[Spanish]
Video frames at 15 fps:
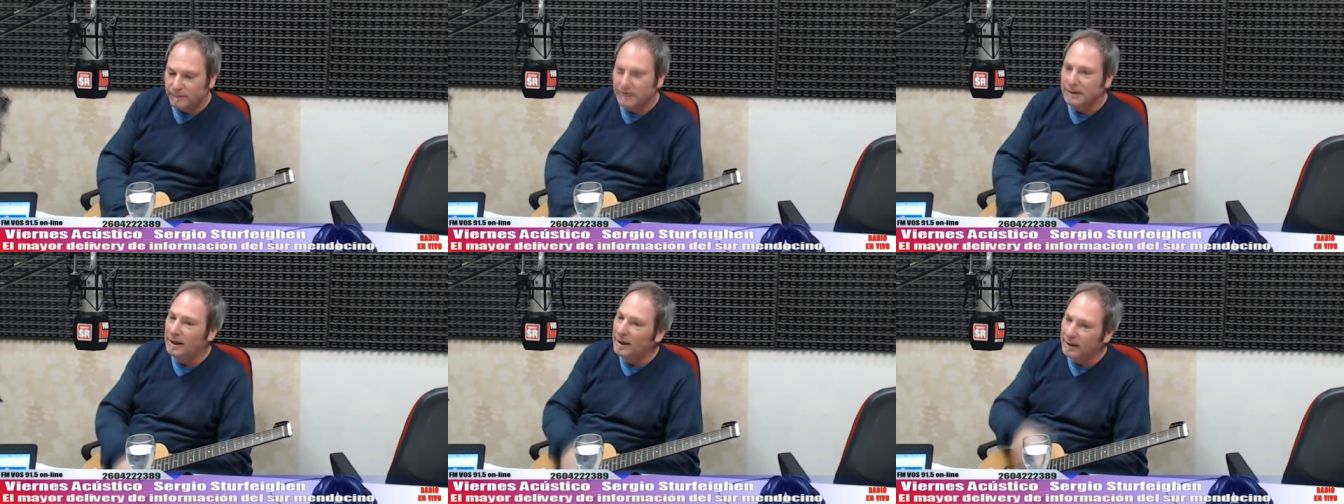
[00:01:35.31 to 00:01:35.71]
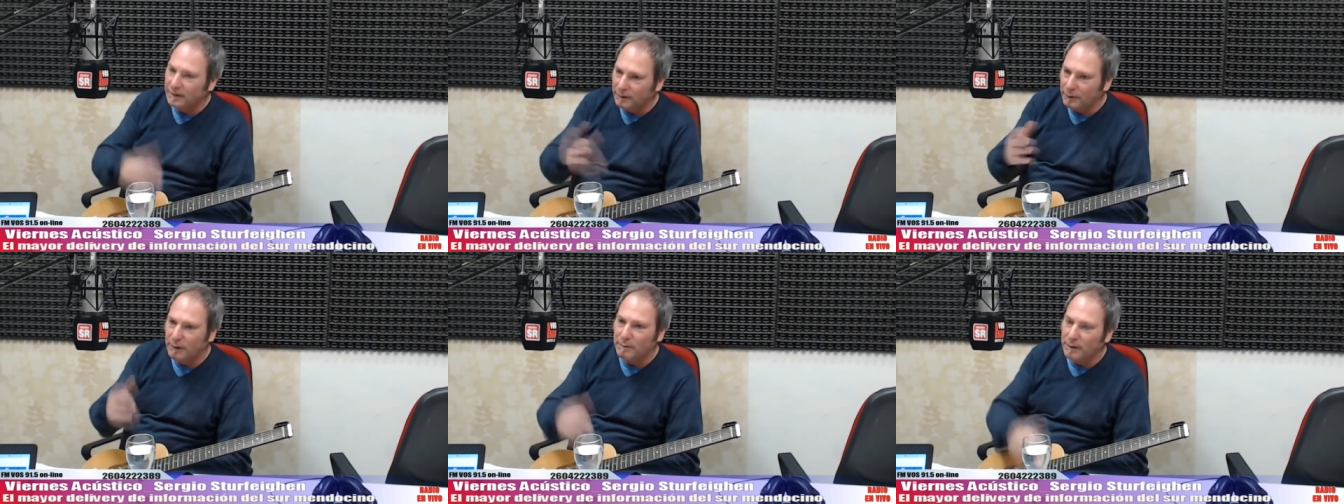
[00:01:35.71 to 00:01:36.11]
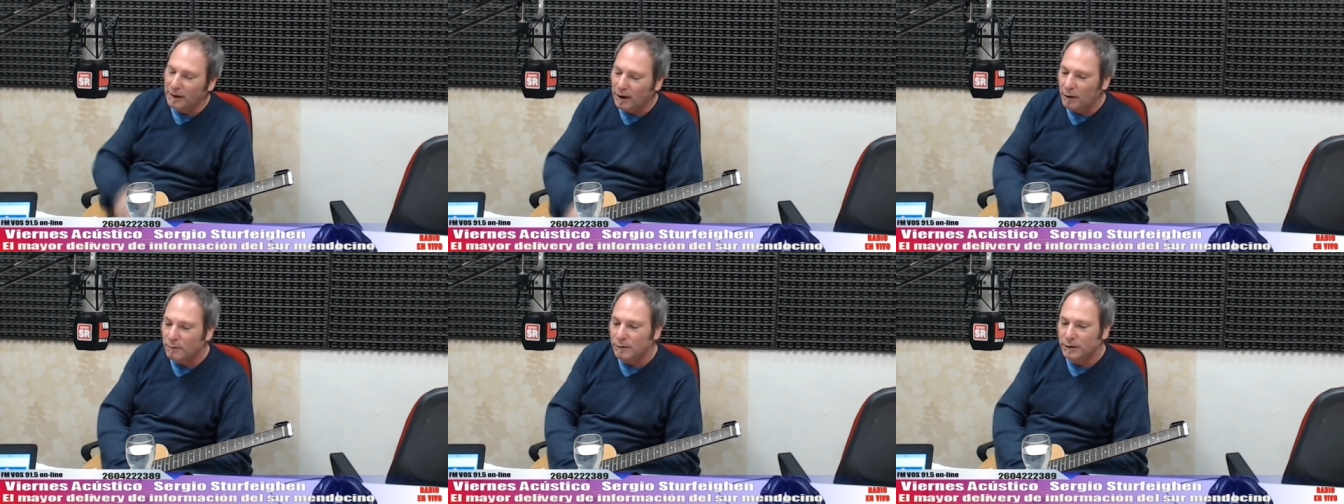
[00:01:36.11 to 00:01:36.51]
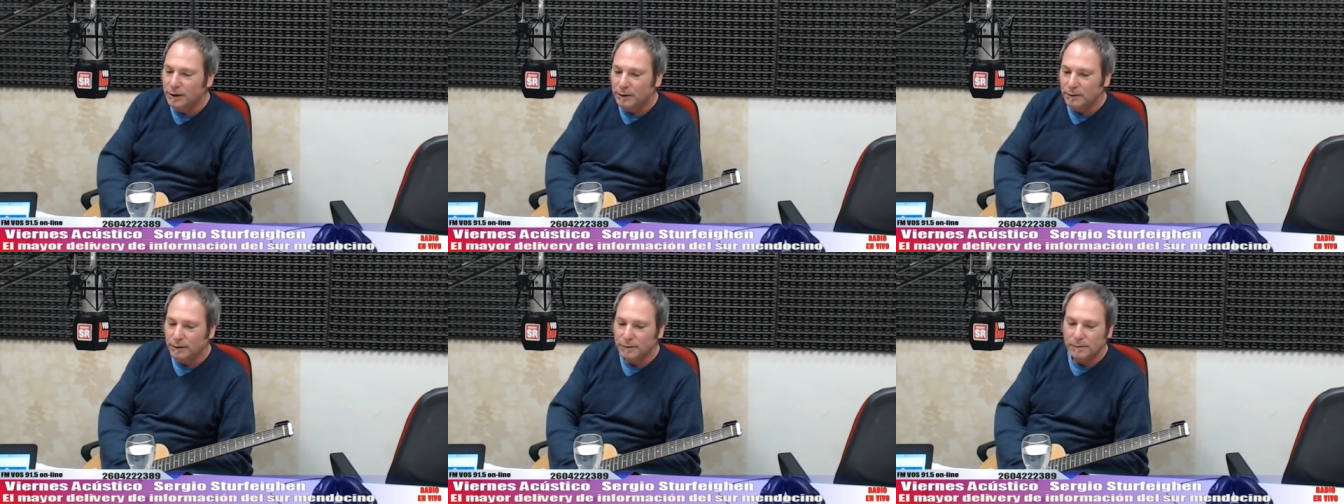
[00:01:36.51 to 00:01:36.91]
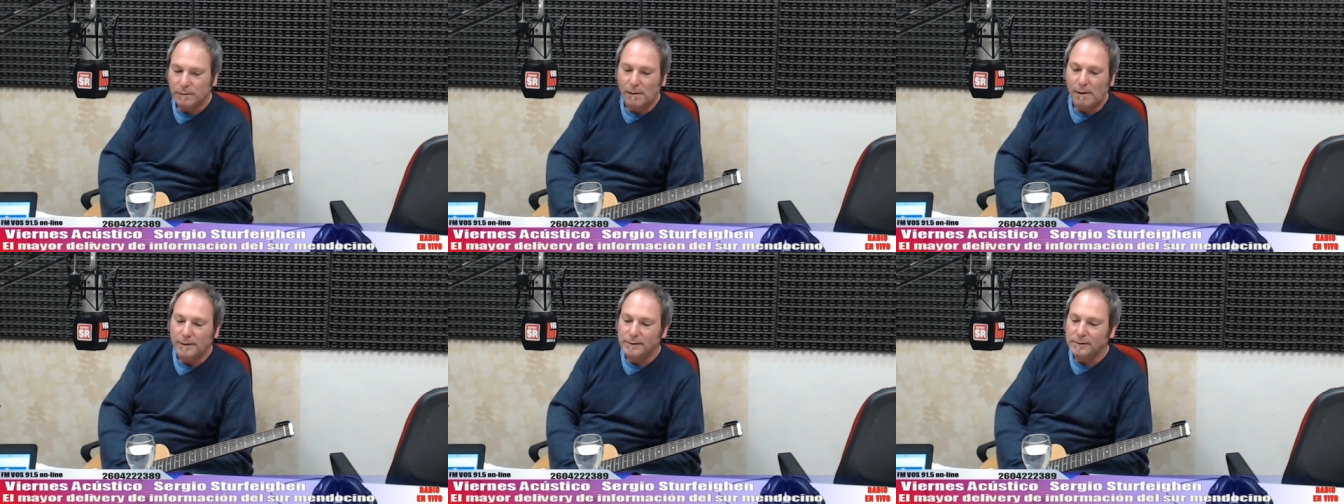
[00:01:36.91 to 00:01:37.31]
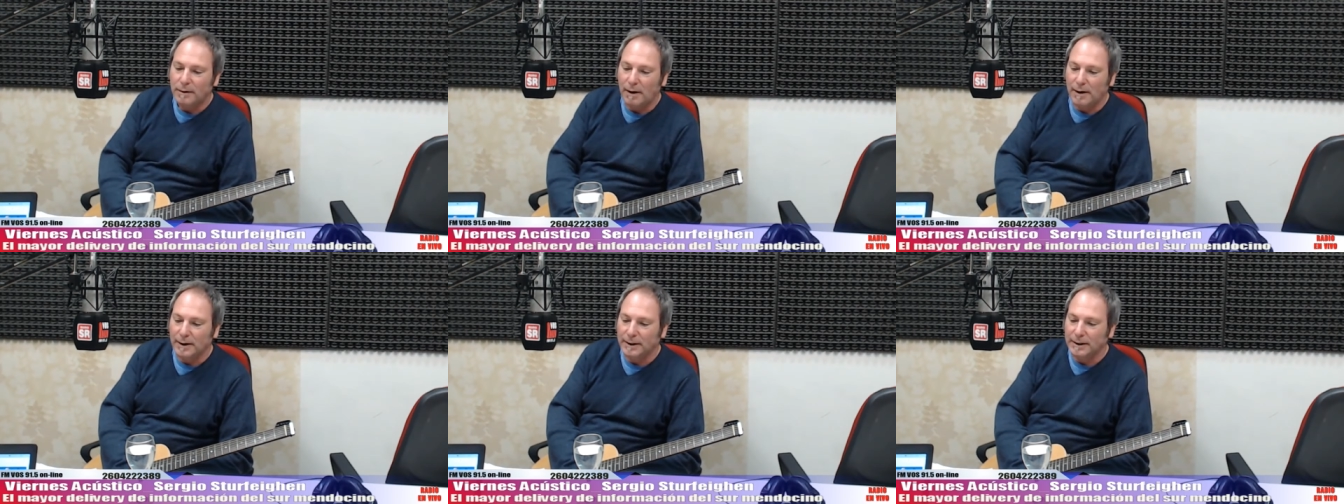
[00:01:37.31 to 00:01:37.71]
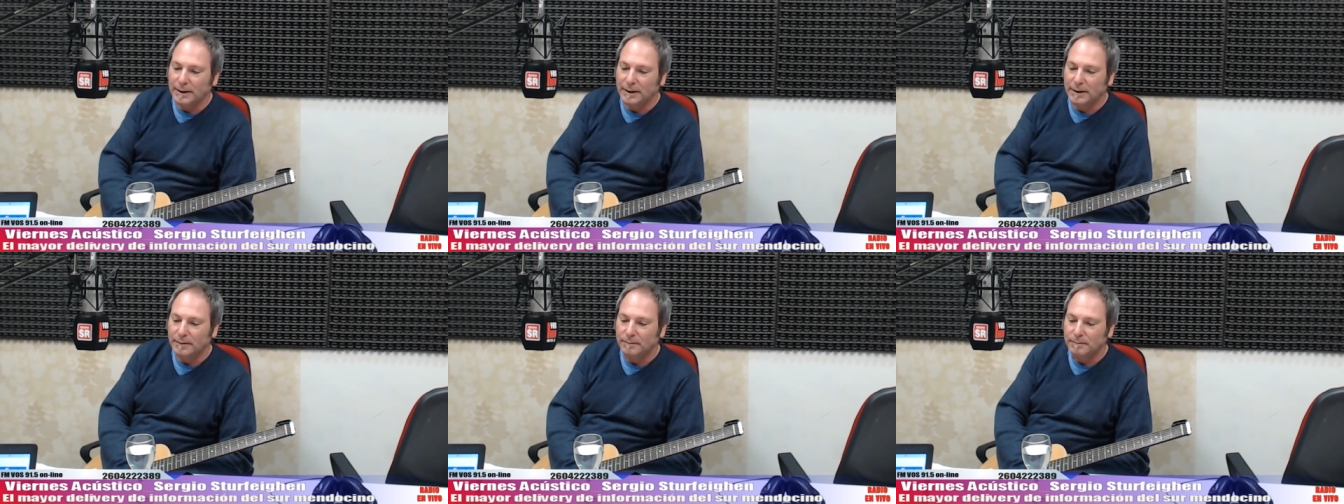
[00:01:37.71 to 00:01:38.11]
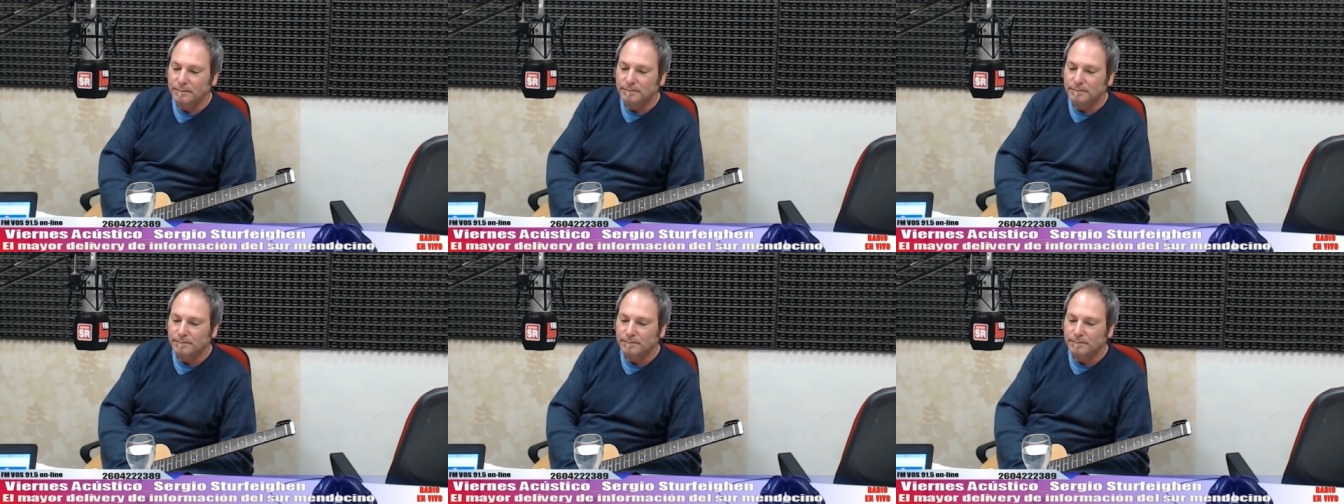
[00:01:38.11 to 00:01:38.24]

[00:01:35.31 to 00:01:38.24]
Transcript: Ya te voy a explicar los motivos. Eh,